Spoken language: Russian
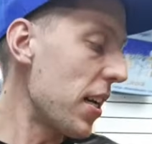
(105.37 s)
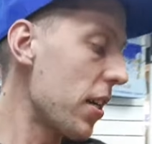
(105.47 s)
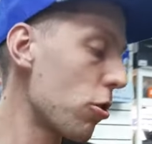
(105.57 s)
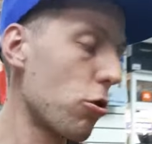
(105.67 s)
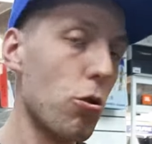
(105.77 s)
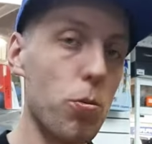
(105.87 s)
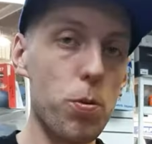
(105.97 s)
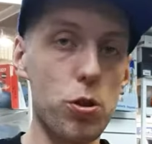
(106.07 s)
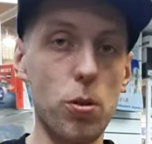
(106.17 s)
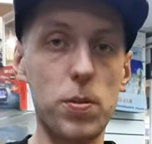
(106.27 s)
и
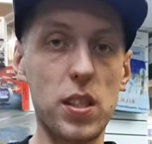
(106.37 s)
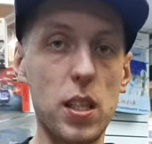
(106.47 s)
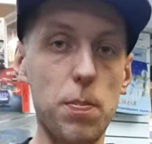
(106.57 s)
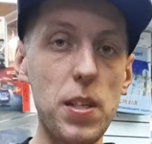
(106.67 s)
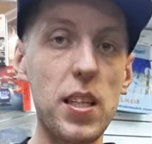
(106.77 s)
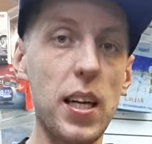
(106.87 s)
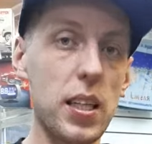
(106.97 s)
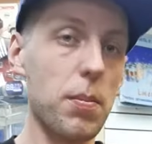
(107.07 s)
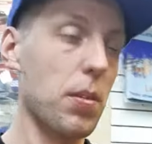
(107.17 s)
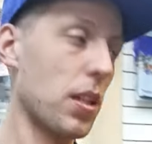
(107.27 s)
шурупы, чтобы закрепить
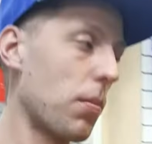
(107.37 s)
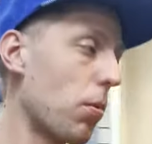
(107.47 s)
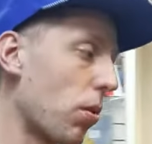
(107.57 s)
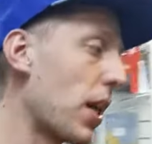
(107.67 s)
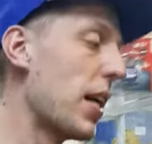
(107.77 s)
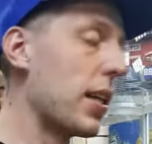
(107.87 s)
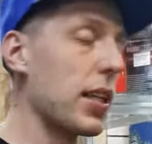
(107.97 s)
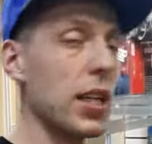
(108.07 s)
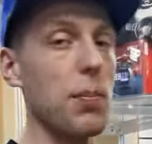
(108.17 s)
данный моноблок. Данный